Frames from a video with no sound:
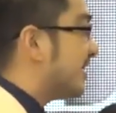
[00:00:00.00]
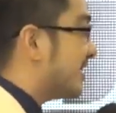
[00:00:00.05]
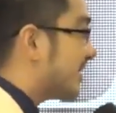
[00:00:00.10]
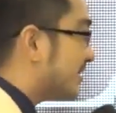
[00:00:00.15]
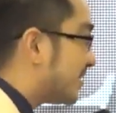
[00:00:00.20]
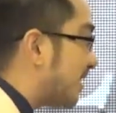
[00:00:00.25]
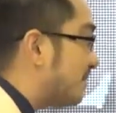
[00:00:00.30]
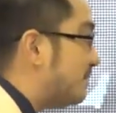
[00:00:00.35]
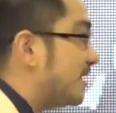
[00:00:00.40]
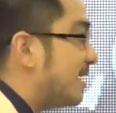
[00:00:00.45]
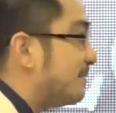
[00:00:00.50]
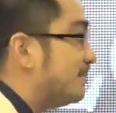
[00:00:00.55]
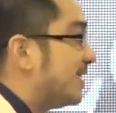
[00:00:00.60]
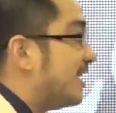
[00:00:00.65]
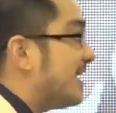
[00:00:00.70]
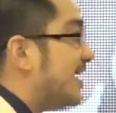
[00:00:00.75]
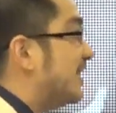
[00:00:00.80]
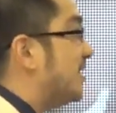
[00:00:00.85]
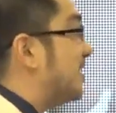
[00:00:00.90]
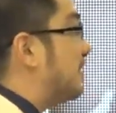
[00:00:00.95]
saya bisa
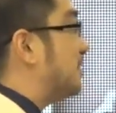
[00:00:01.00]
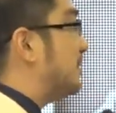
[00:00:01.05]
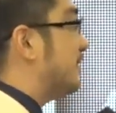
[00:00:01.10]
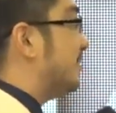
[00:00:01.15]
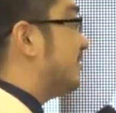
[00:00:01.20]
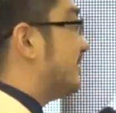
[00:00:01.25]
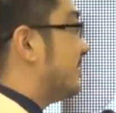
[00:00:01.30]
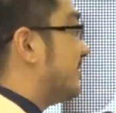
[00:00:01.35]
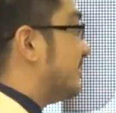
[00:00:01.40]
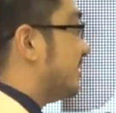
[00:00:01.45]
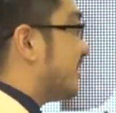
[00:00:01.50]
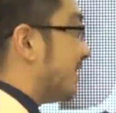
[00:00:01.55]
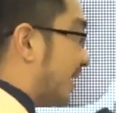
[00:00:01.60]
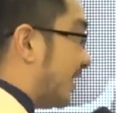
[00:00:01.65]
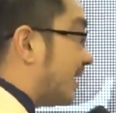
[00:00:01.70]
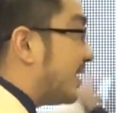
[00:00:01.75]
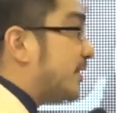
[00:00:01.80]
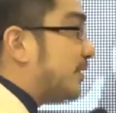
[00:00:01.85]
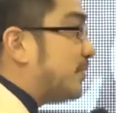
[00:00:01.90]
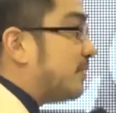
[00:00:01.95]
begini loh.
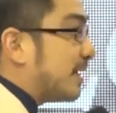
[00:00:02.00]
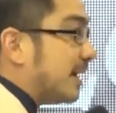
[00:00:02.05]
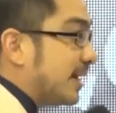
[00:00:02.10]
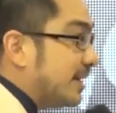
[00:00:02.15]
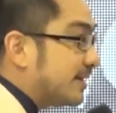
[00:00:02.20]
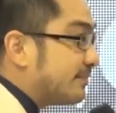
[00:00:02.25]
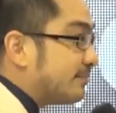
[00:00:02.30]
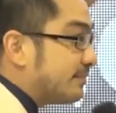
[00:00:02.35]
Karena Tuhan.